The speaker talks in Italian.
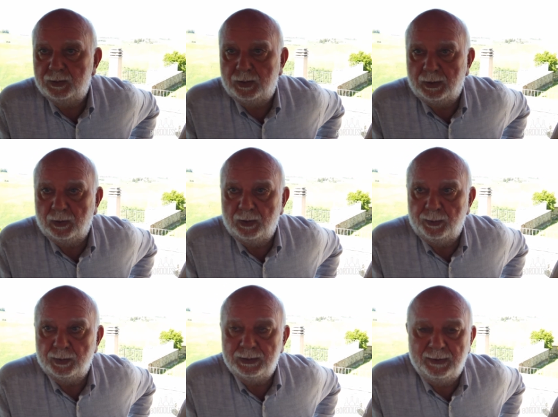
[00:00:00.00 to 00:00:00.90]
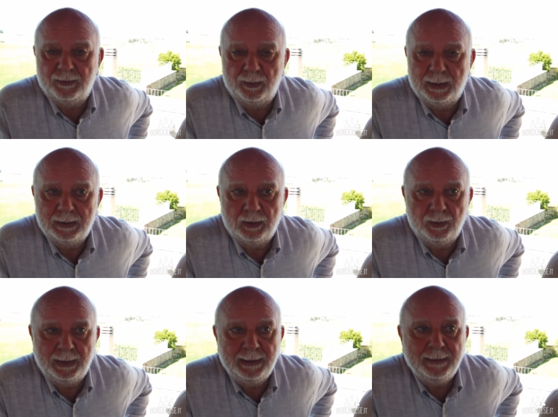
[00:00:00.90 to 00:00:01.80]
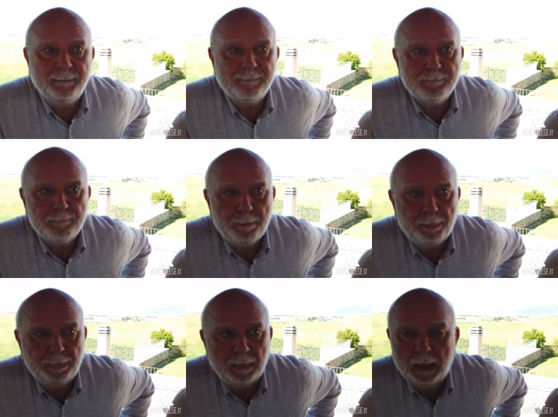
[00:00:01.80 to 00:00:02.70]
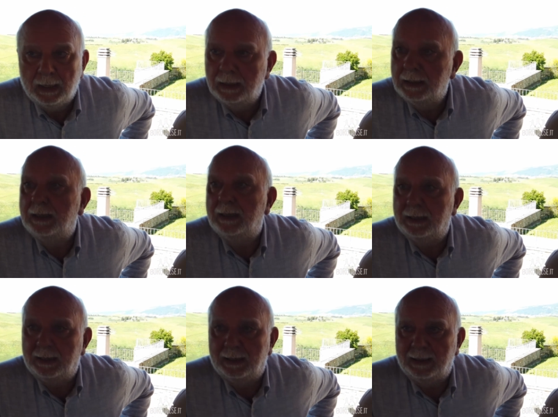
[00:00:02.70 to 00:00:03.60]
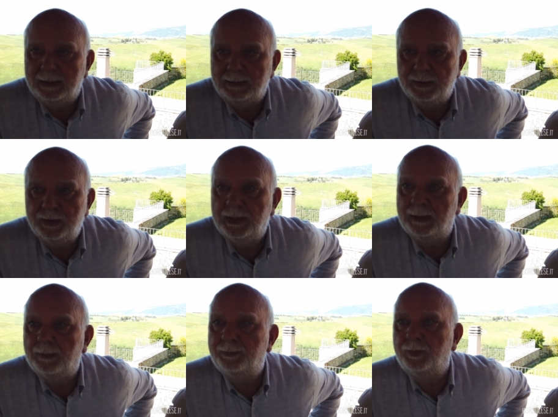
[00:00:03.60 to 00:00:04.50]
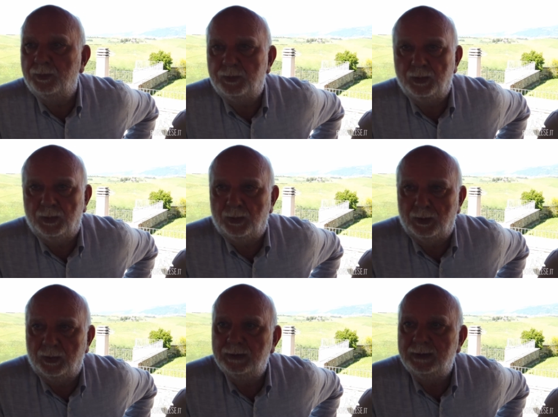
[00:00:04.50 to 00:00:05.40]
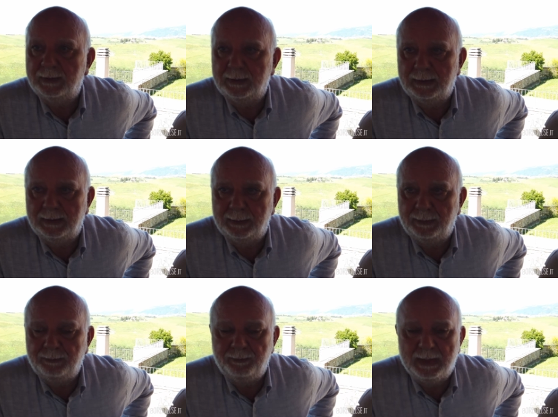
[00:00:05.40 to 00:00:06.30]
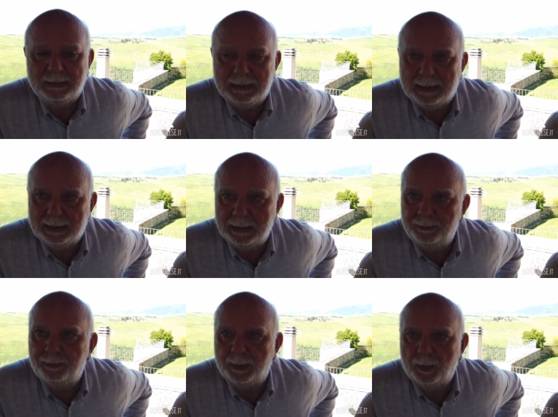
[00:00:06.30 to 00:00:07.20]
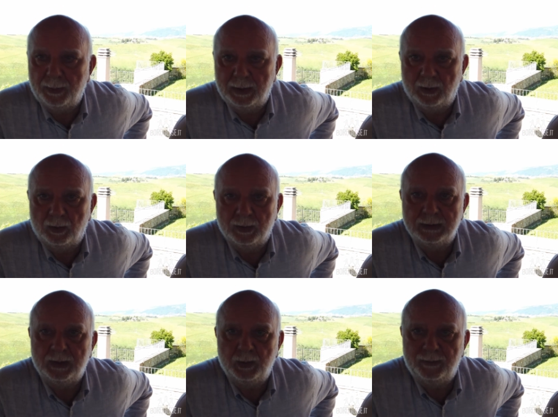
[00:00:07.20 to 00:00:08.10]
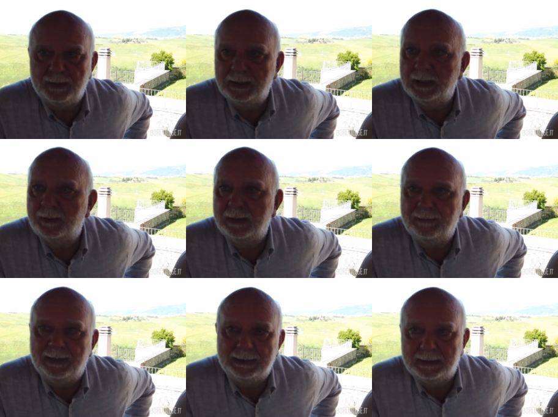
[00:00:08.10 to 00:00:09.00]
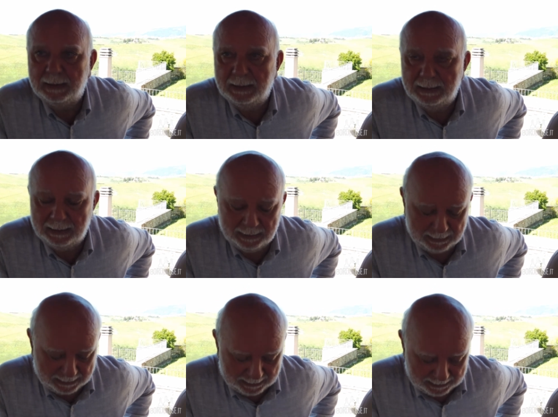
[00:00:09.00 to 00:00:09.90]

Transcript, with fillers: il nostro agronomo Stefano Bartolomei eh, decidemmo appunto di impiantare il primo merlot, queste due vigne qui davanti a, a